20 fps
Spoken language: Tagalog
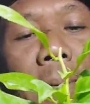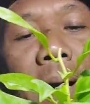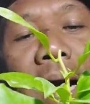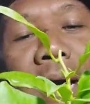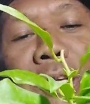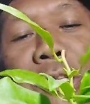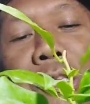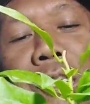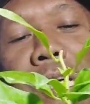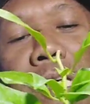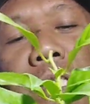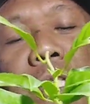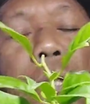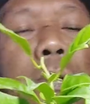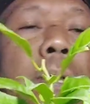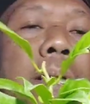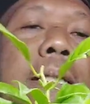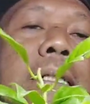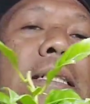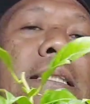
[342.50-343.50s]
pricey si
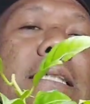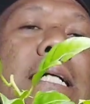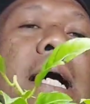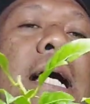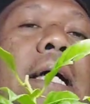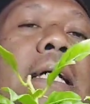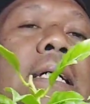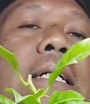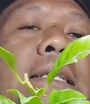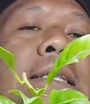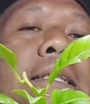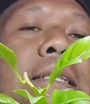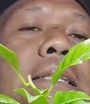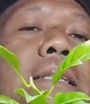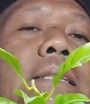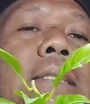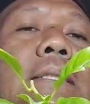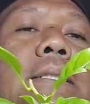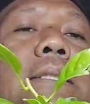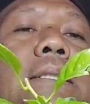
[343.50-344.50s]
Golden Giant
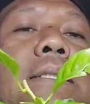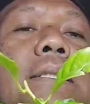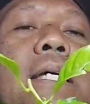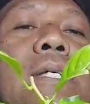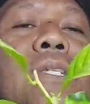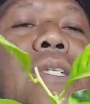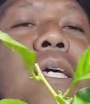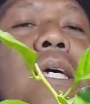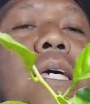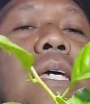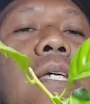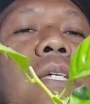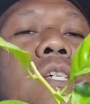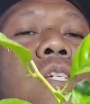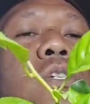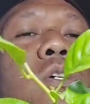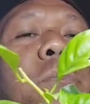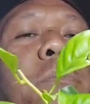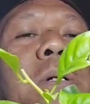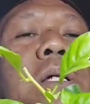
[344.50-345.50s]
kasi
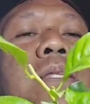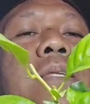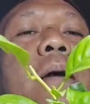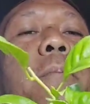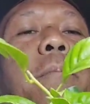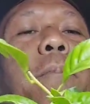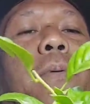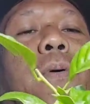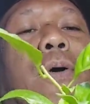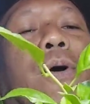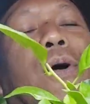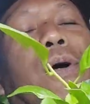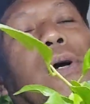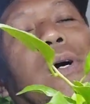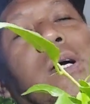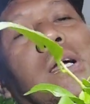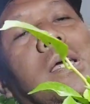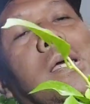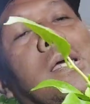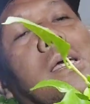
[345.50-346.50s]
super top
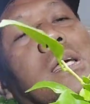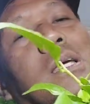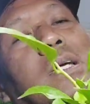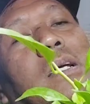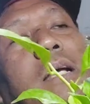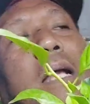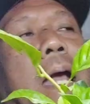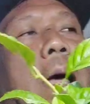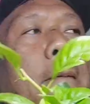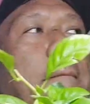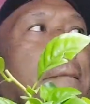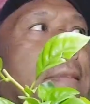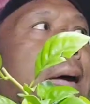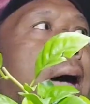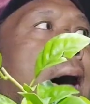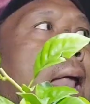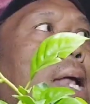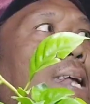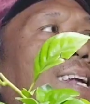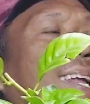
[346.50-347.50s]
rower. Grabe
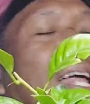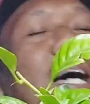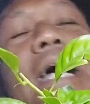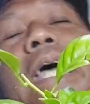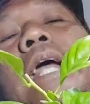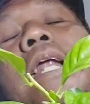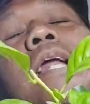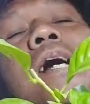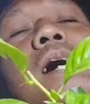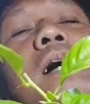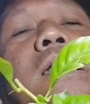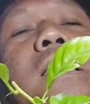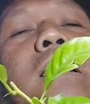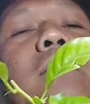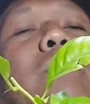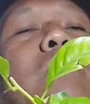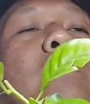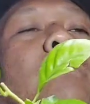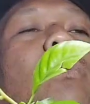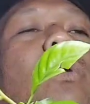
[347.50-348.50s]
ang lalaki ng kanya
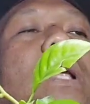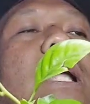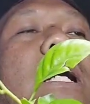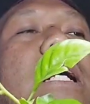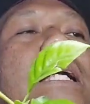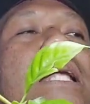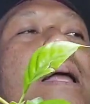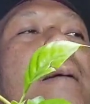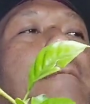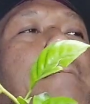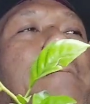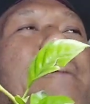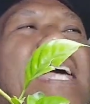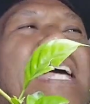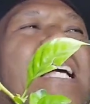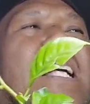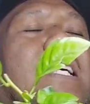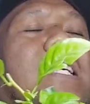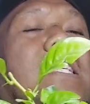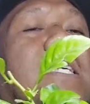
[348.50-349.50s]
mga bulaklak.
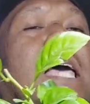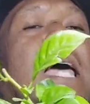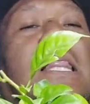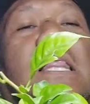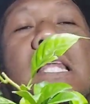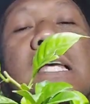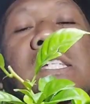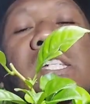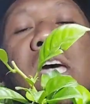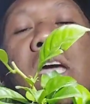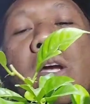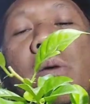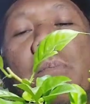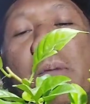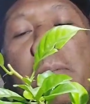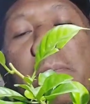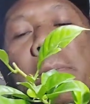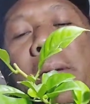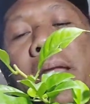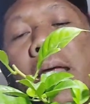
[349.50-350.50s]
Pink, at siya yung
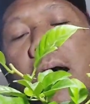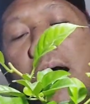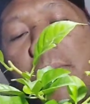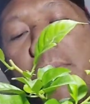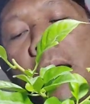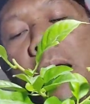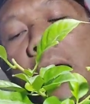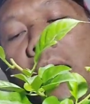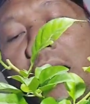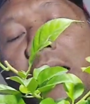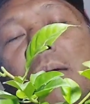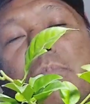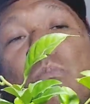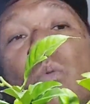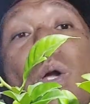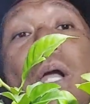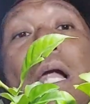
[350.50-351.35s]
may pinakamalaking